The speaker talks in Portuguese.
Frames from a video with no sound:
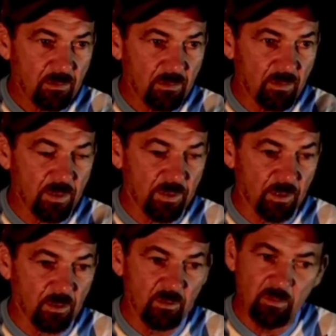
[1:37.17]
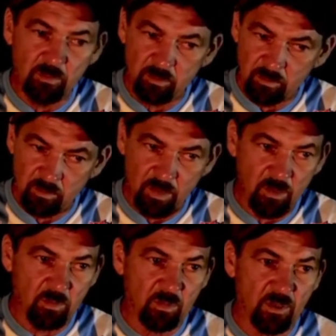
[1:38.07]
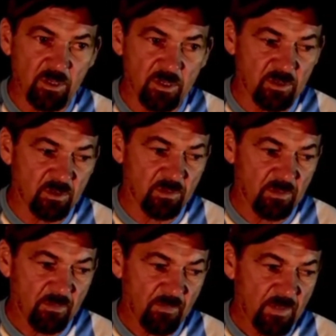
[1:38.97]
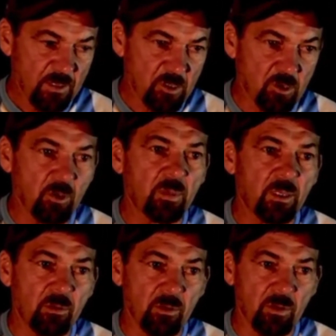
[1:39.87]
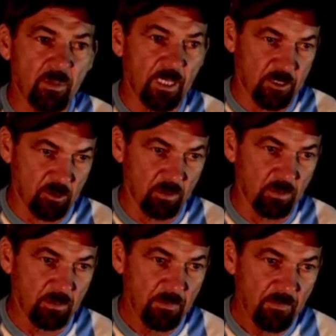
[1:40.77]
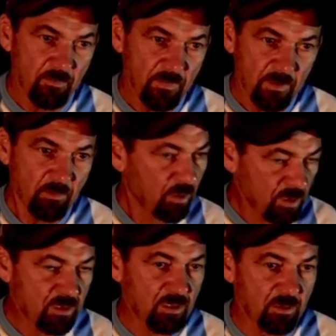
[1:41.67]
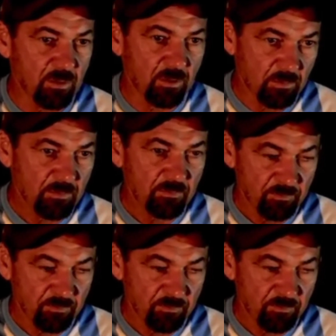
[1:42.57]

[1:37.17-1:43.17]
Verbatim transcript: Ou então algumas sombras de alguma forma, sombra. Pode ser também.